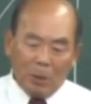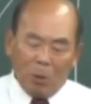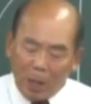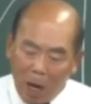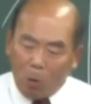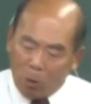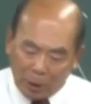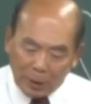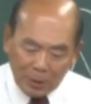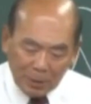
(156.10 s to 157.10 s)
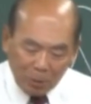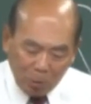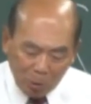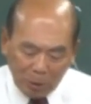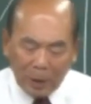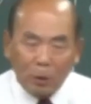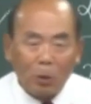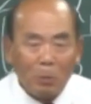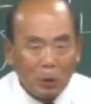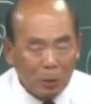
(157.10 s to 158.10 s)
これが王ですこの血
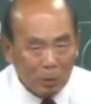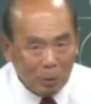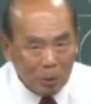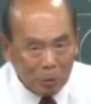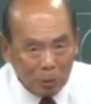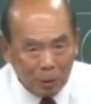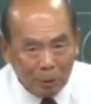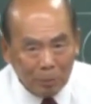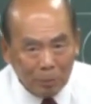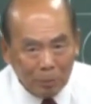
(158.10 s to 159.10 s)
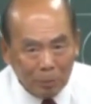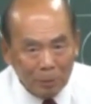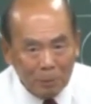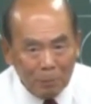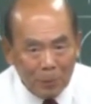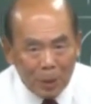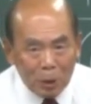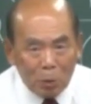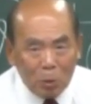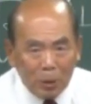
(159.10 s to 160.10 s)
統もずっと続いてる
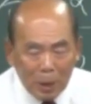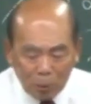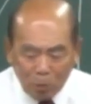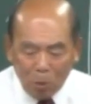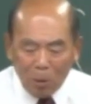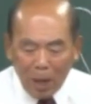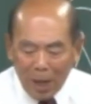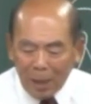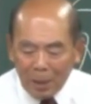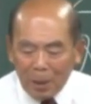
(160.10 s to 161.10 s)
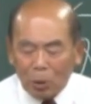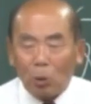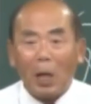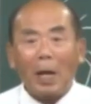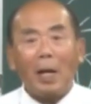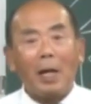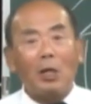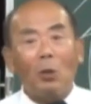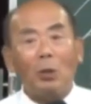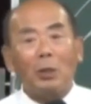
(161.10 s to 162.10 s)
その血統が途絶えない
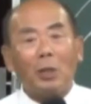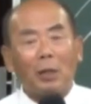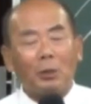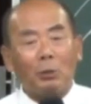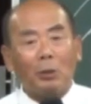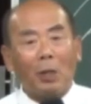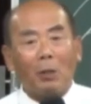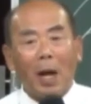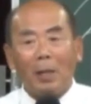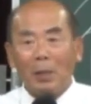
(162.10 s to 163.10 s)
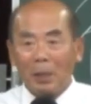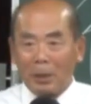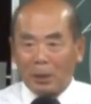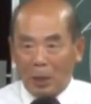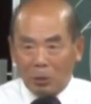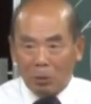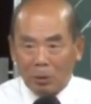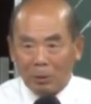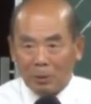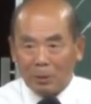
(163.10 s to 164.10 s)
ようにして作ったのが北朝
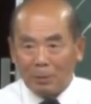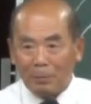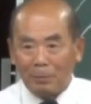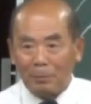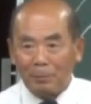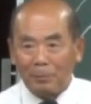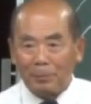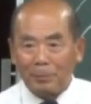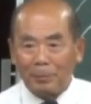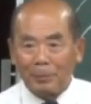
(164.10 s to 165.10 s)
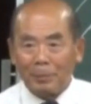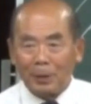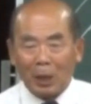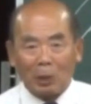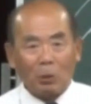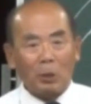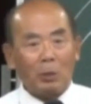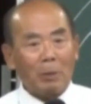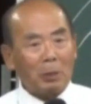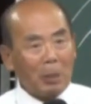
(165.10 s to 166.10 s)
鮮です北朝
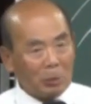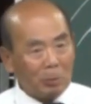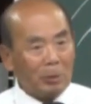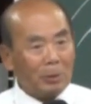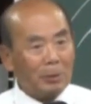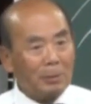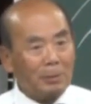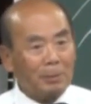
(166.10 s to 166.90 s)
鮮はユダ族です